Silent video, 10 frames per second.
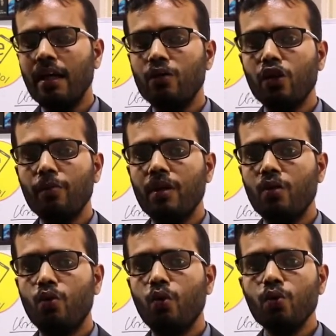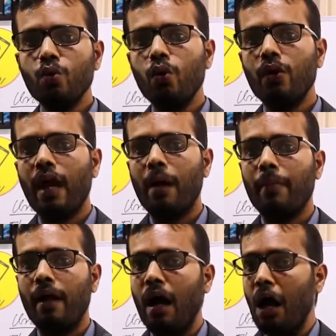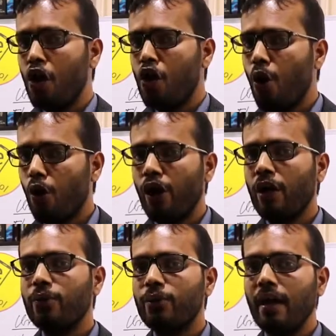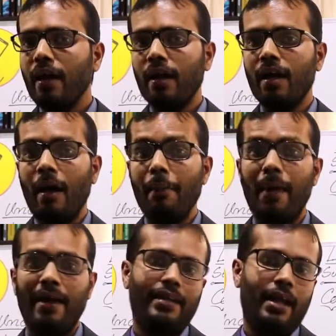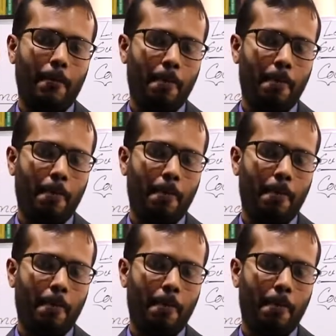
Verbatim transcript: এগুলোর ভিতর কোনগুলোকে আমরা গণনা করতে পারি না